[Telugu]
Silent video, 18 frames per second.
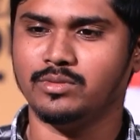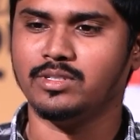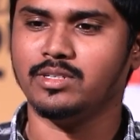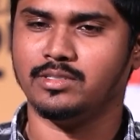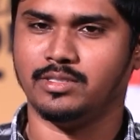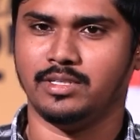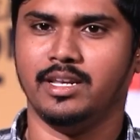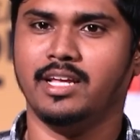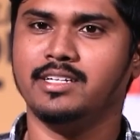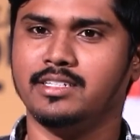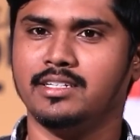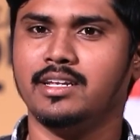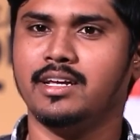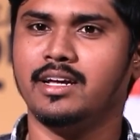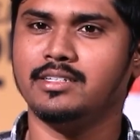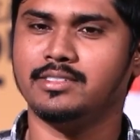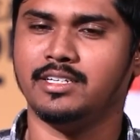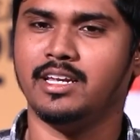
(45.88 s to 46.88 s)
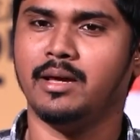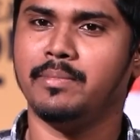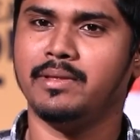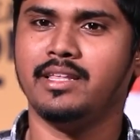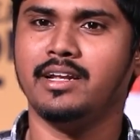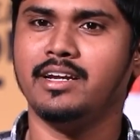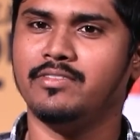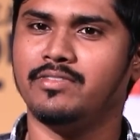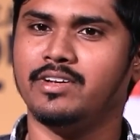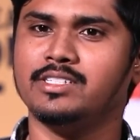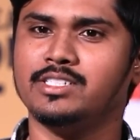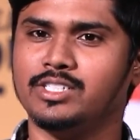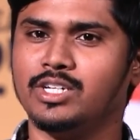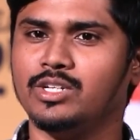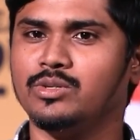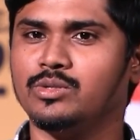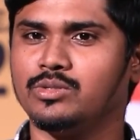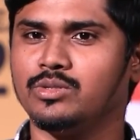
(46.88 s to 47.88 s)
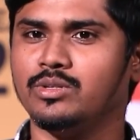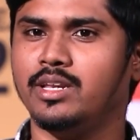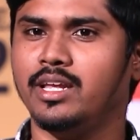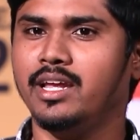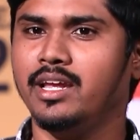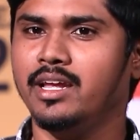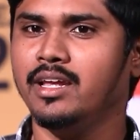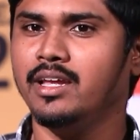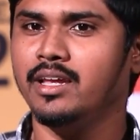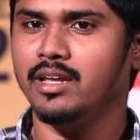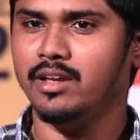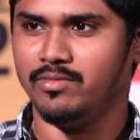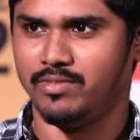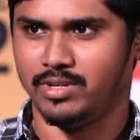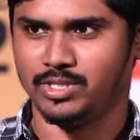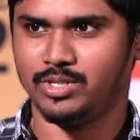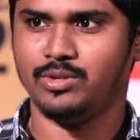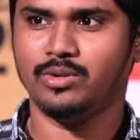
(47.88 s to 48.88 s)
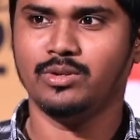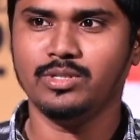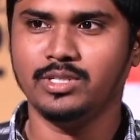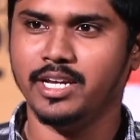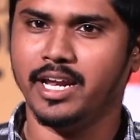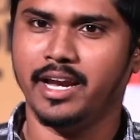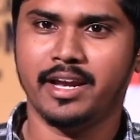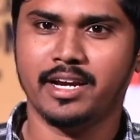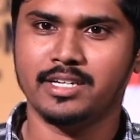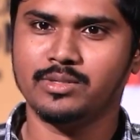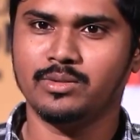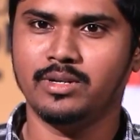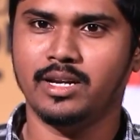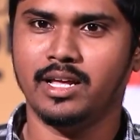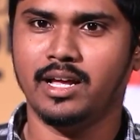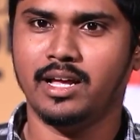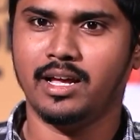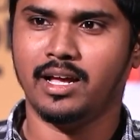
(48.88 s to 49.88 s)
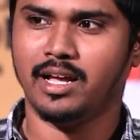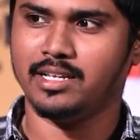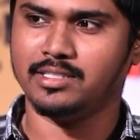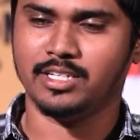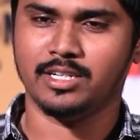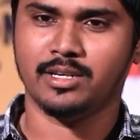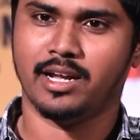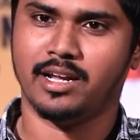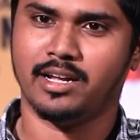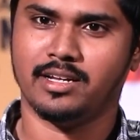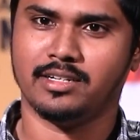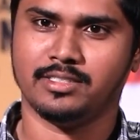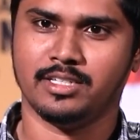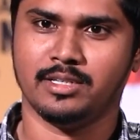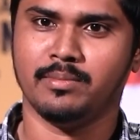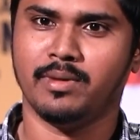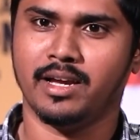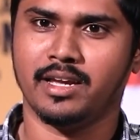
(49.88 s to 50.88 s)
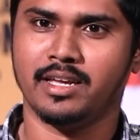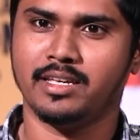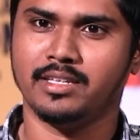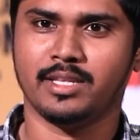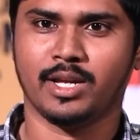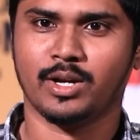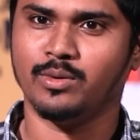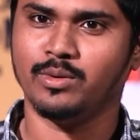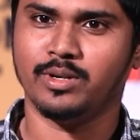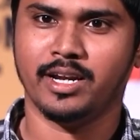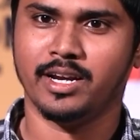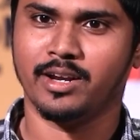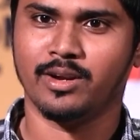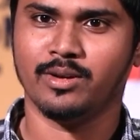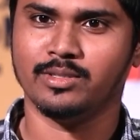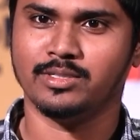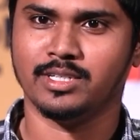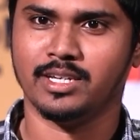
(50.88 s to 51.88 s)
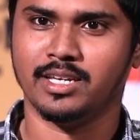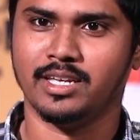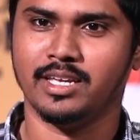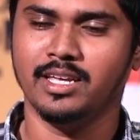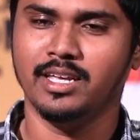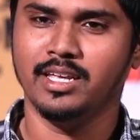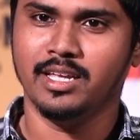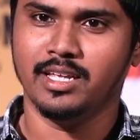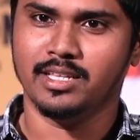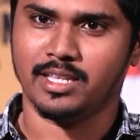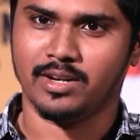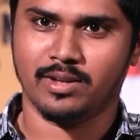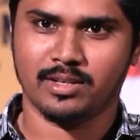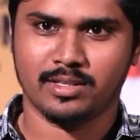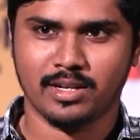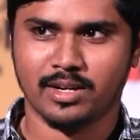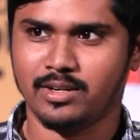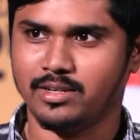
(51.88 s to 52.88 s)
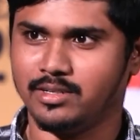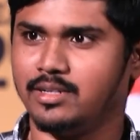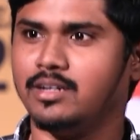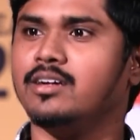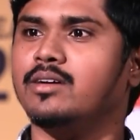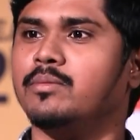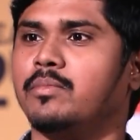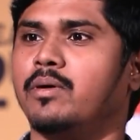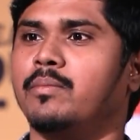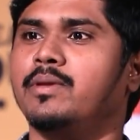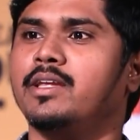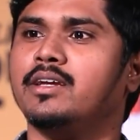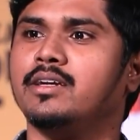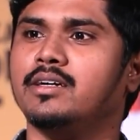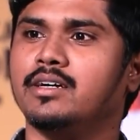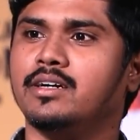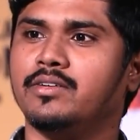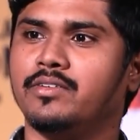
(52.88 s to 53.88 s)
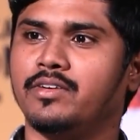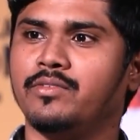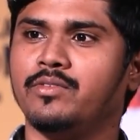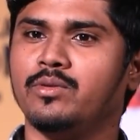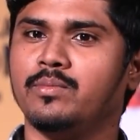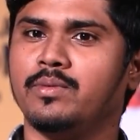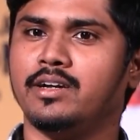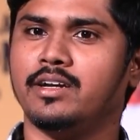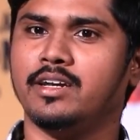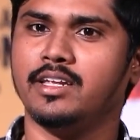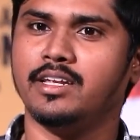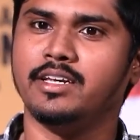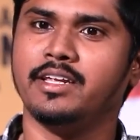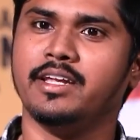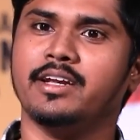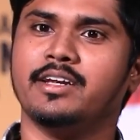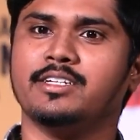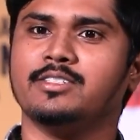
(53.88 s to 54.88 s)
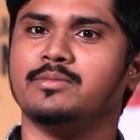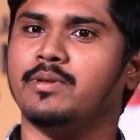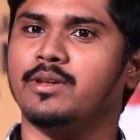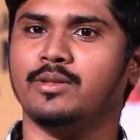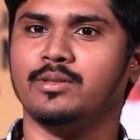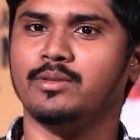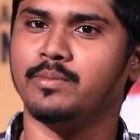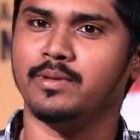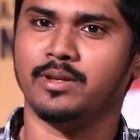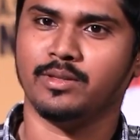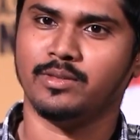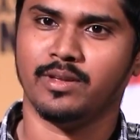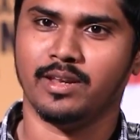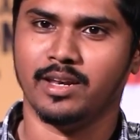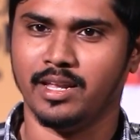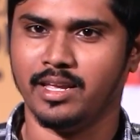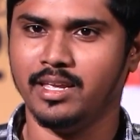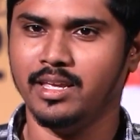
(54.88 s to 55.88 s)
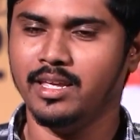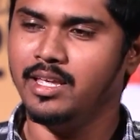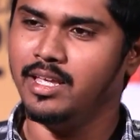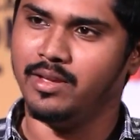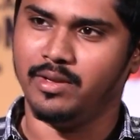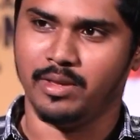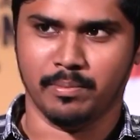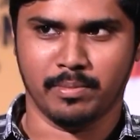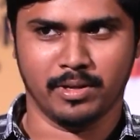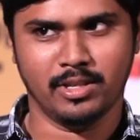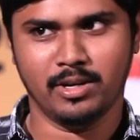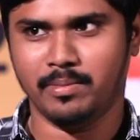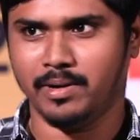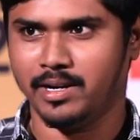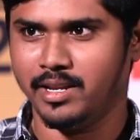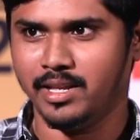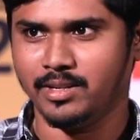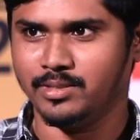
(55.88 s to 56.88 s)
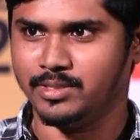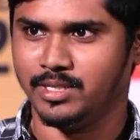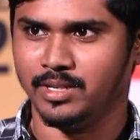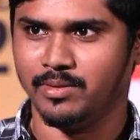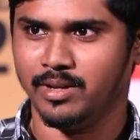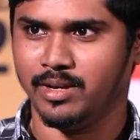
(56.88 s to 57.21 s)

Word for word: చిన్న చిన్న చిన్న పెద్ద డిఫరెన్సేషన్ చూస్తుంటే ఫస్ట్ రోజు థియేటర్స్ కూడా ఆ సినిమాకి తక్కువ థియేటర్లు వచ్చాయి తర్వాత పబ్లిక్ రివ్యూ uh, బట్టి థియేటర్స్ పెరుగుతూ పెరుగుతూ వెళ్ళాయి ఇబ్బందులు పడ్డారు చిన్నవాళ్ళు